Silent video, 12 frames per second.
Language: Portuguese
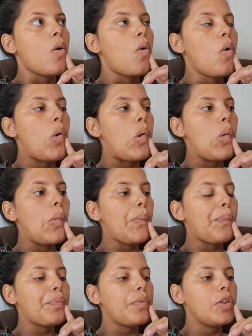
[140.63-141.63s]
Com
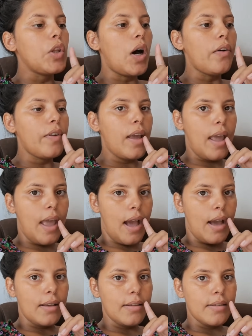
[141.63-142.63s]
nove
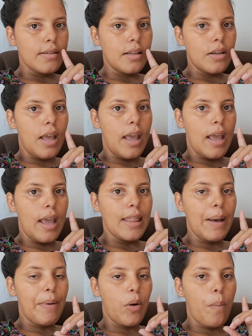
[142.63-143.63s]
reais, é,
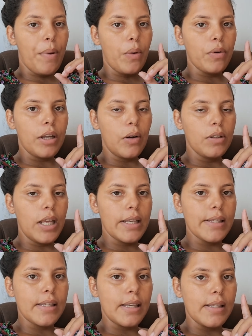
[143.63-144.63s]
dá pra comprar um quilo de
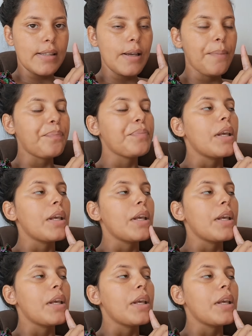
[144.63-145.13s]
essência.